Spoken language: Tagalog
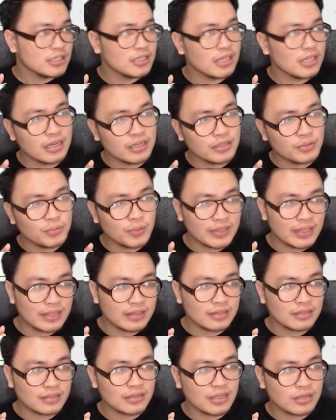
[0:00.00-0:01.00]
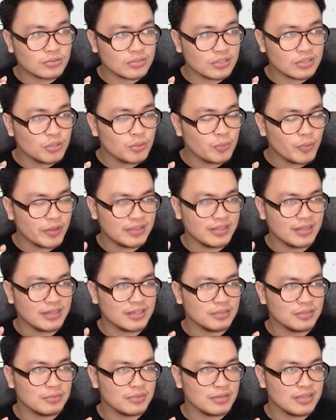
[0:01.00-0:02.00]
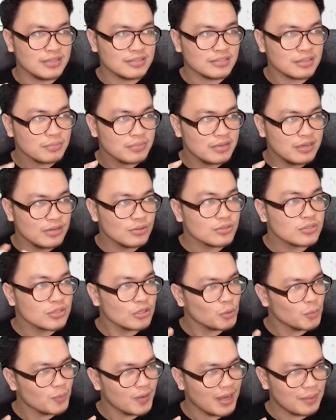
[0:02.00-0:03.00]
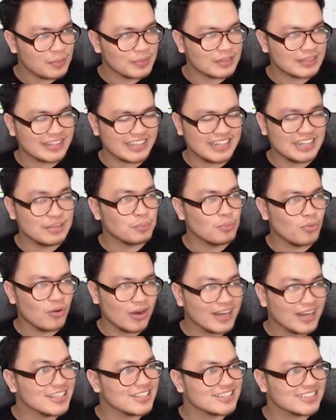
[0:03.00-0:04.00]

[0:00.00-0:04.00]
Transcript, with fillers: Na yung 100,000 nyo pwede agad maging isang milyon sa loob lamang ng ilang buwan.